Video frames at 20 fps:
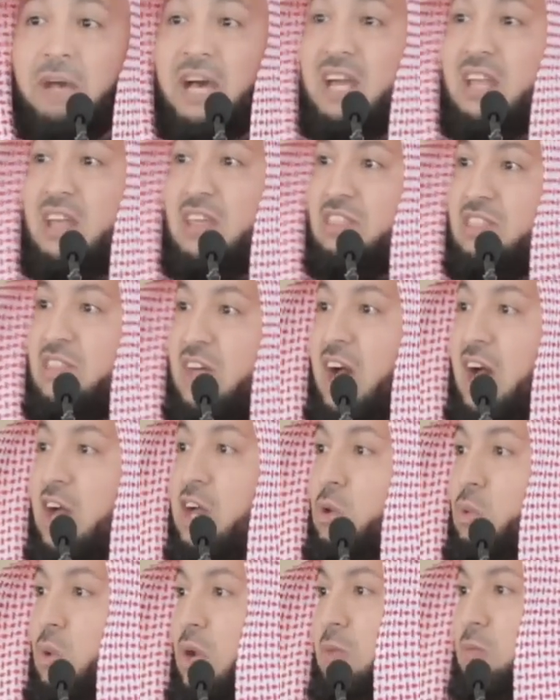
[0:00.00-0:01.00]
Что такое
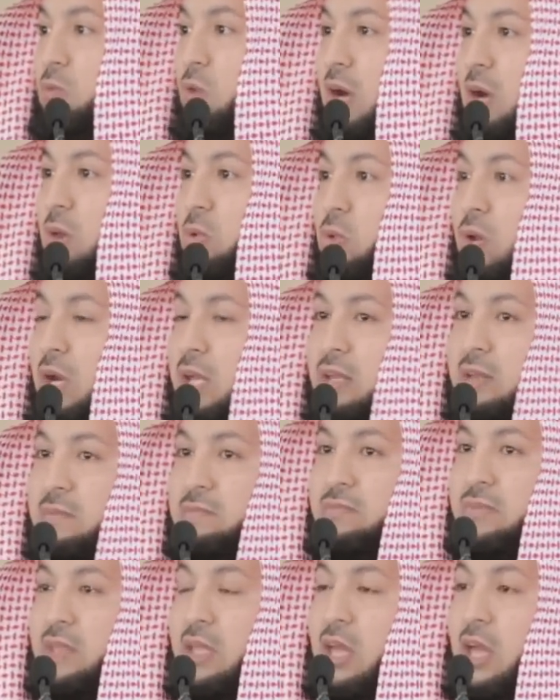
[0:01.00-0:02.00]
захир? Что
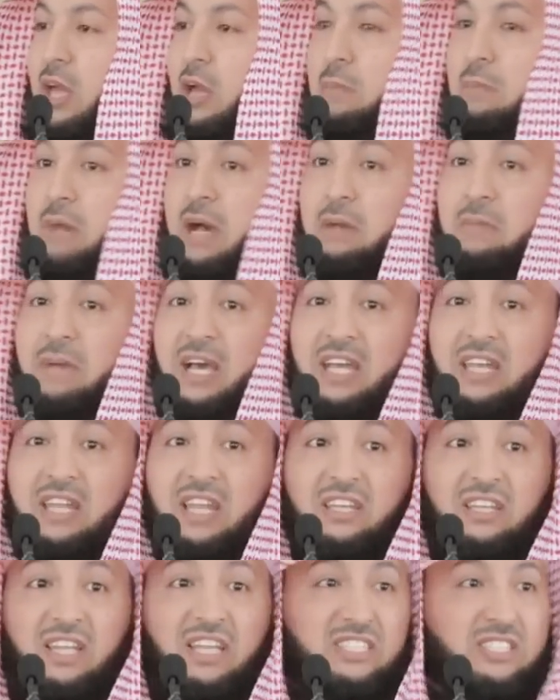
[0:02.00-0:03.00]
такое муаввиль?
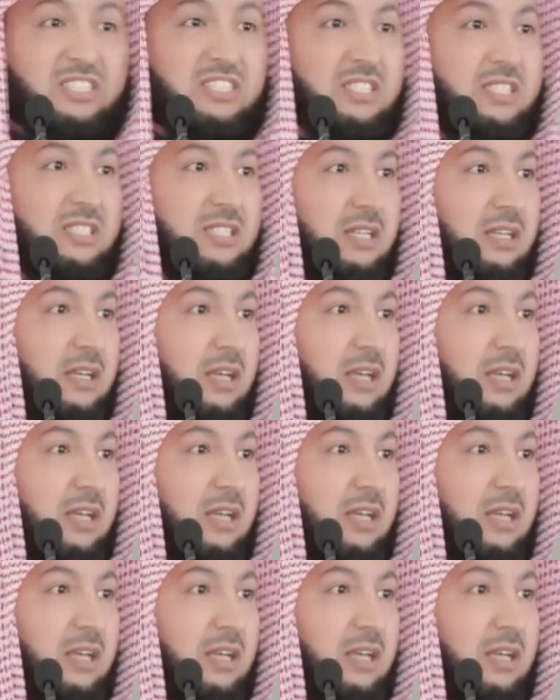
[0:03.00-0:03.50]
Что такое